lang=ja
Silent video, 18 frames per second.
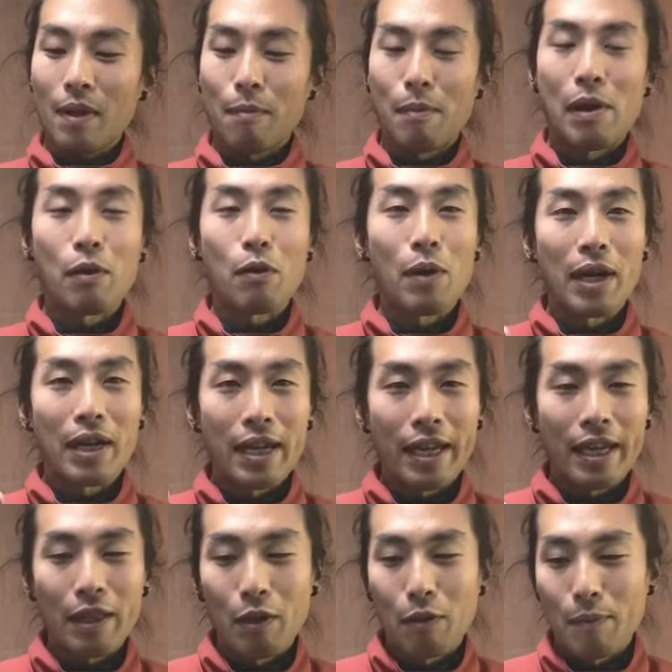まあ、よくわかん
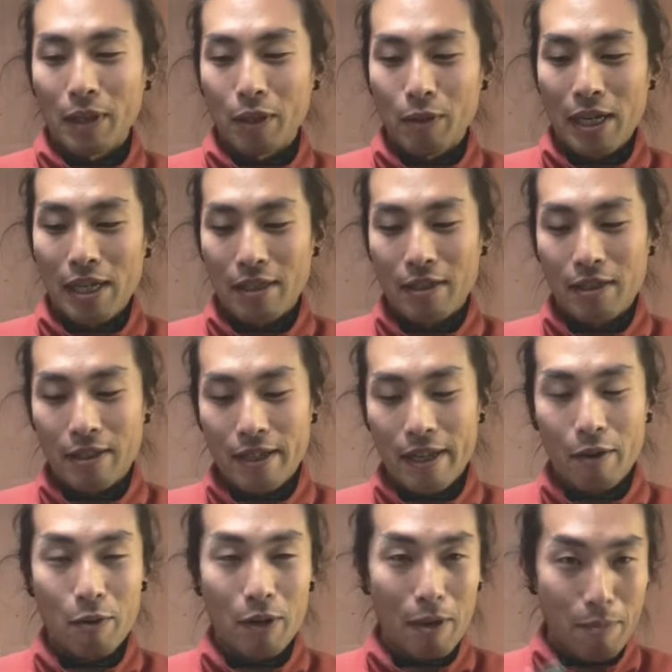ないけど、まあ、とりあえずで
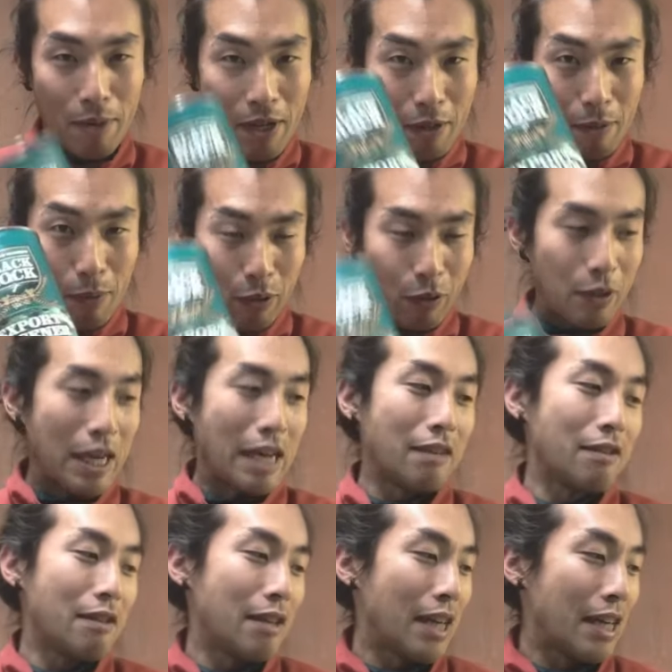すね、これがビールの元に
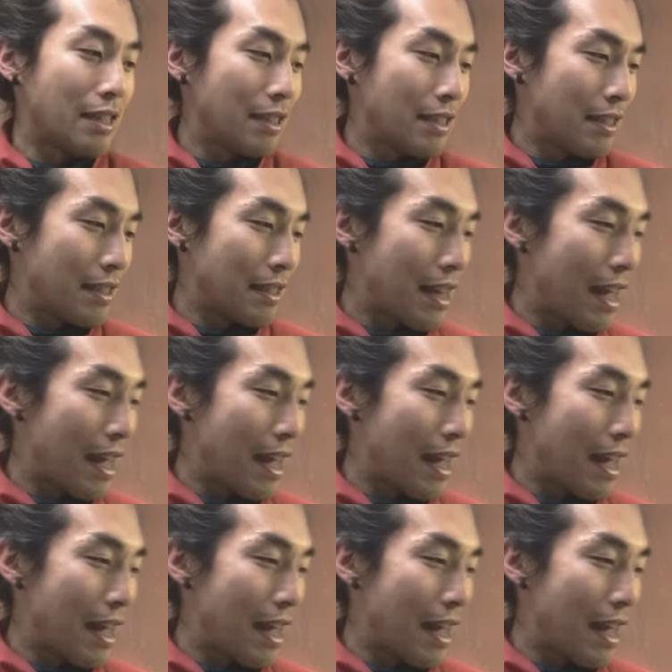なるっていう感じです